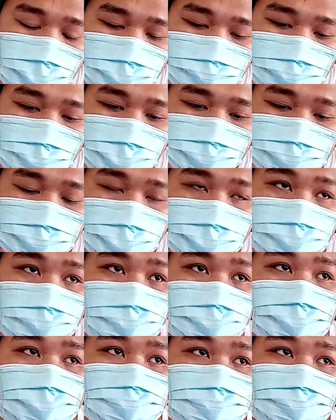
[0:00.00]
wala wala
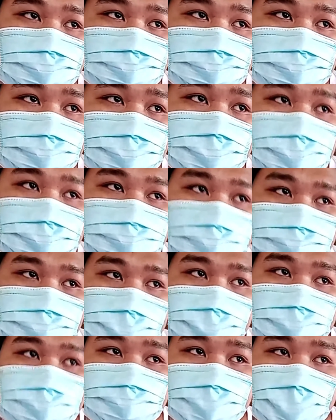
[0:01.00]
tayong
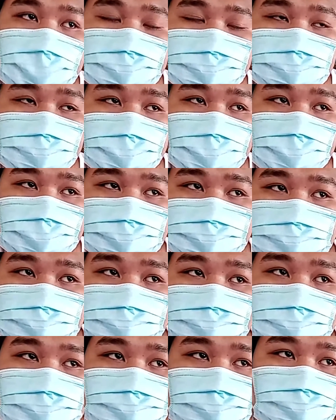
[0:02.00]
kasiguruduhan. Ayun ayun
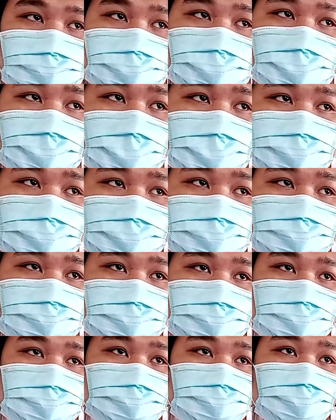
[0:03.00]
kay Dr.
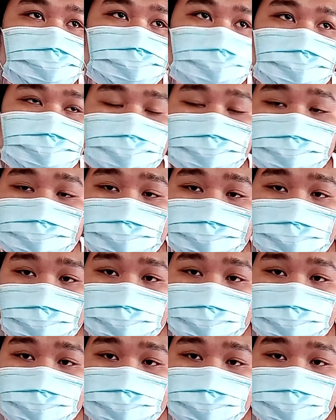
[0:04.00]
Hiyadan, the doctor, the